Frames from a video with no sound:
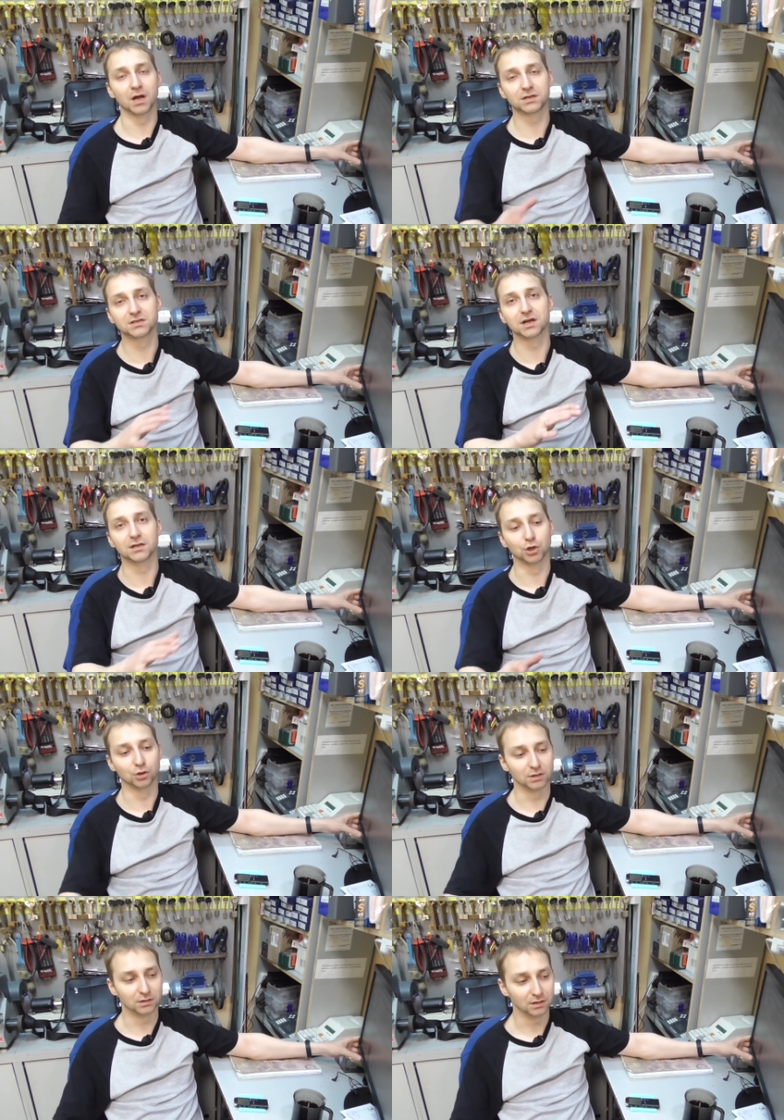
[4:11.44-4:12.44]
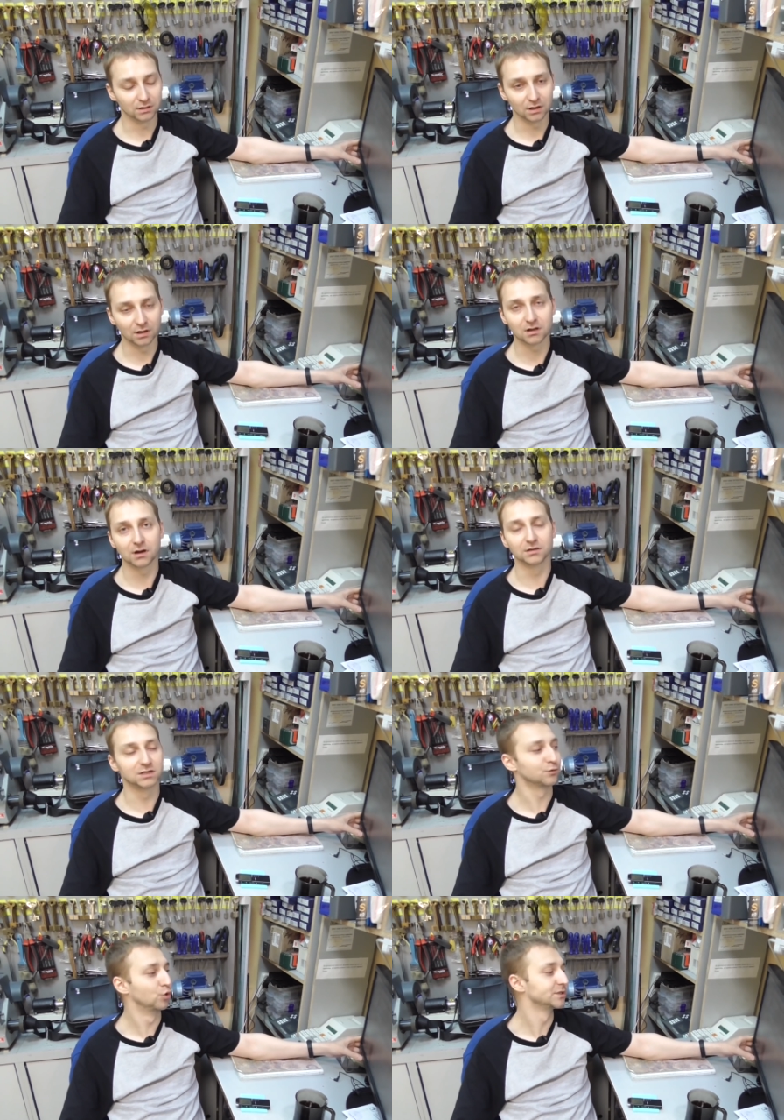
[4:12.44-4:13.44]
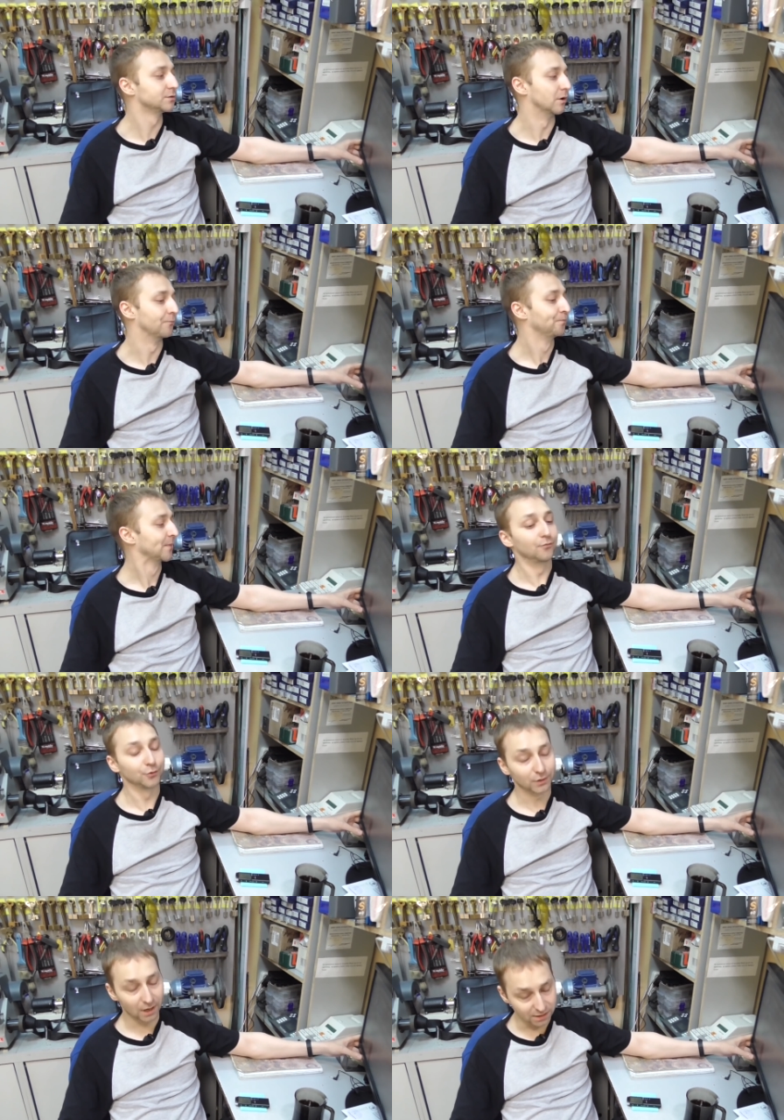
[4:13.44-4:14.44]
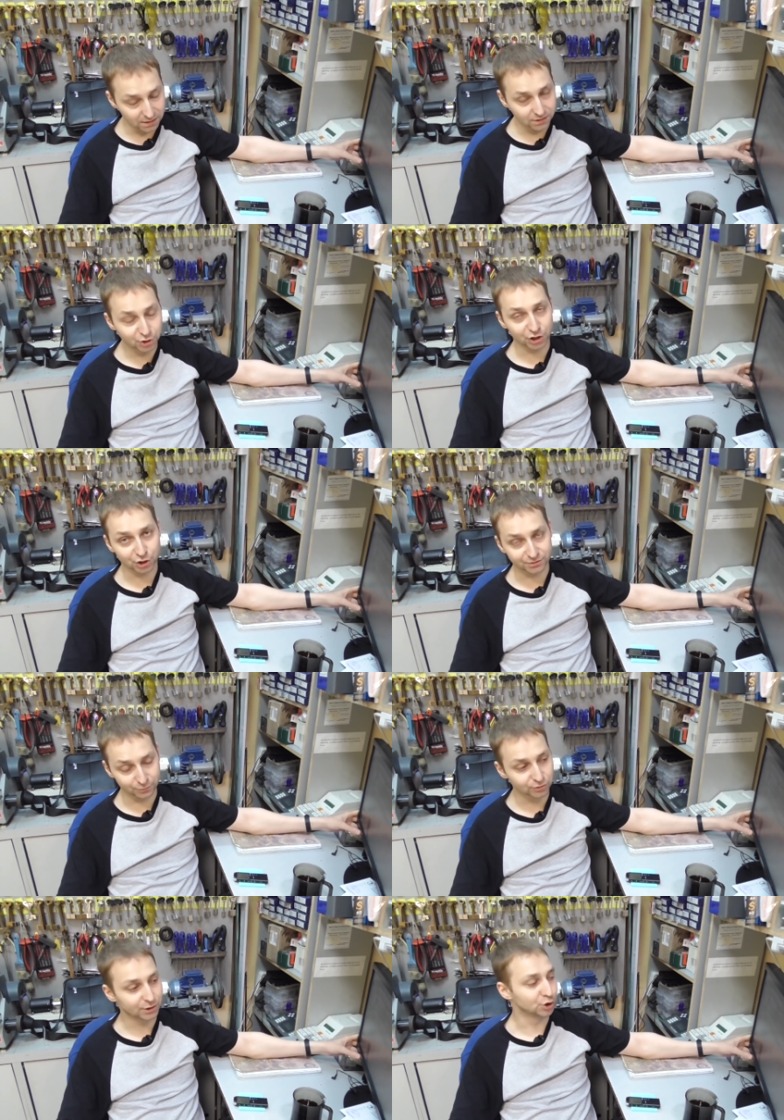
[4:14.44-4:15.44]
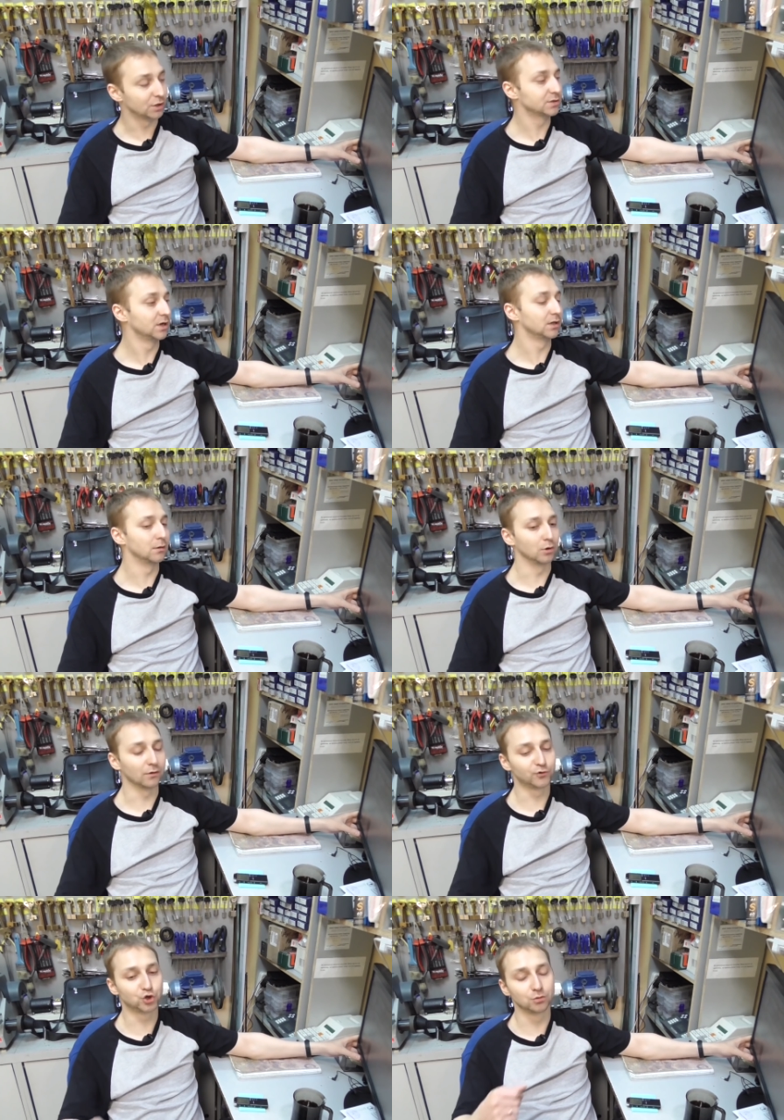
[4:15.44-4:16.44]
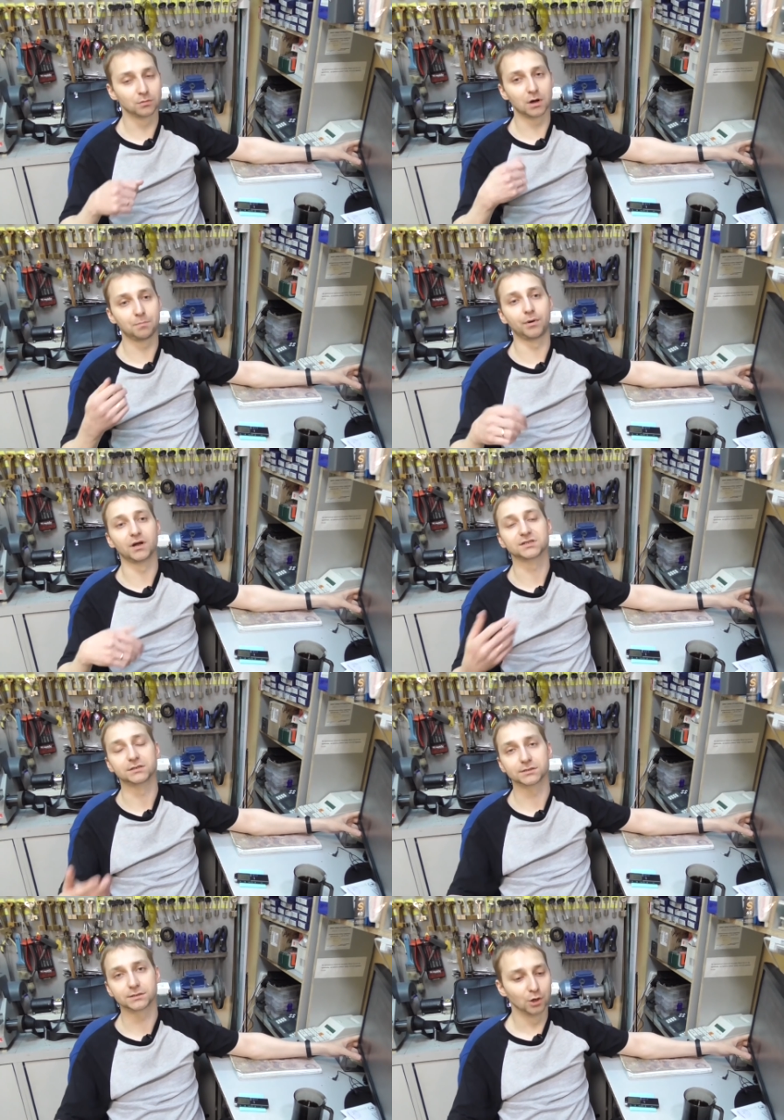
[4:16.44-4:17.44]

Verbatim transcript: отрицательные э, охранные свойства, вот они чаще всего встречаются на тамбурах. В чем опасность?